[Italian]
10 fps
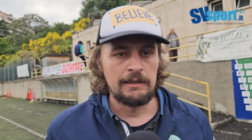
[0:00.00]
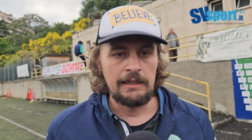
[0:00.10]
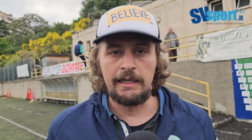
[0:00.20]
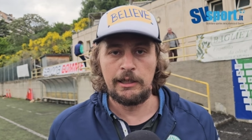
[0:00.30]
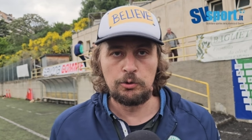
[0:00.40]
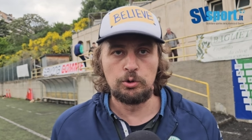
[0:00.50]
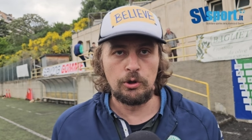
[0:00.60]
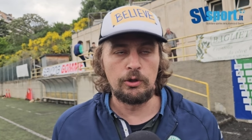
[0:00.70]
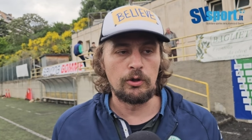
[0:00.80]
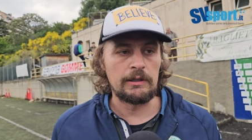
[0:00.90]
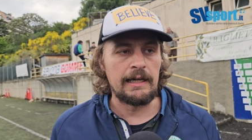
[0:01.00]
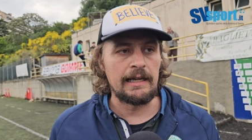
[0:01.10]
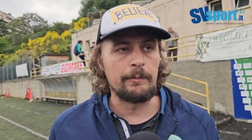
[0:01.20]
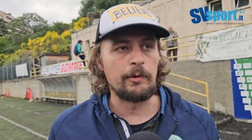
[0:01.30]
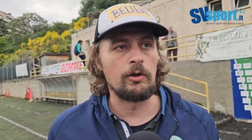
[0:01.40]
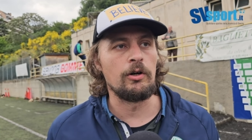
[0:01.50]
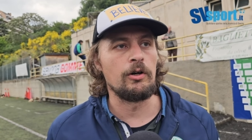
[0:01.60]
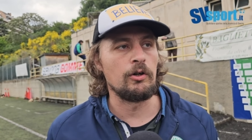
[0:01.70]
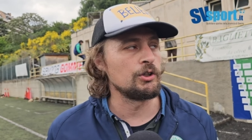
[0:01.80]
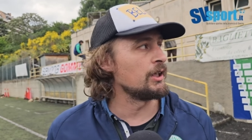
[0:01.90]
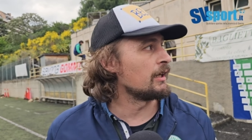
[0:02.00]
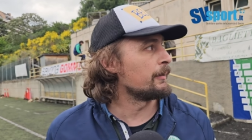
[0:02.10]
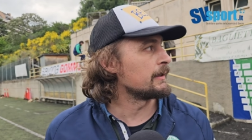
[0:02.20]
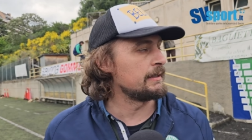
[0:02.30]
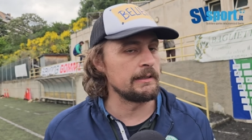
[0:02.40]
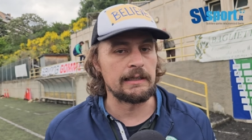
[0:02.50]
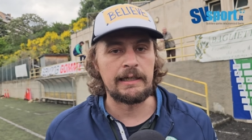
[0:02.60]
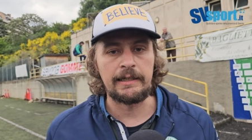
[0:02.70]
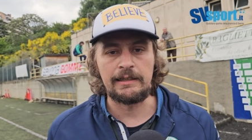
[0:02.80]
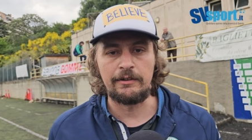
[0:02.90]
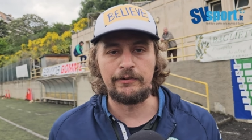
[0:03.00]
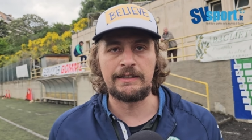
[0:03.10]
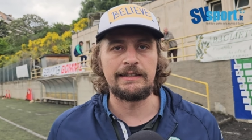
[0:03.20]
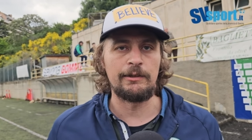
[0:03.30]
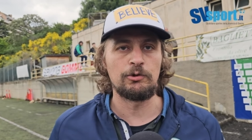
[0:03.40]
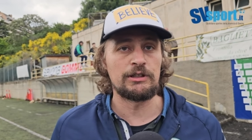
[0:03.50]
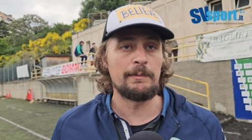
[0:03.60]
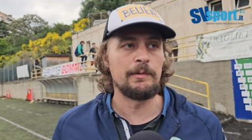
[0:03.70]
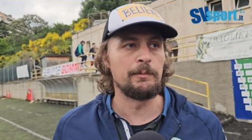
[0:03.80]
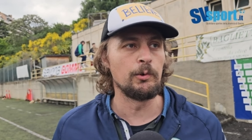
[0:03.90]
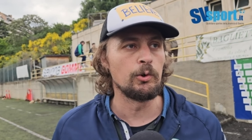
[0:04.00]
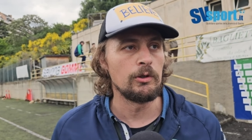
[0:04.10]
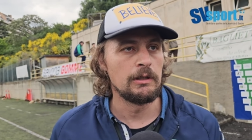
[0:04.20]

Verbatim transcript: e che è giusto ricordare, però oggi è una partita di una fase, uno step in più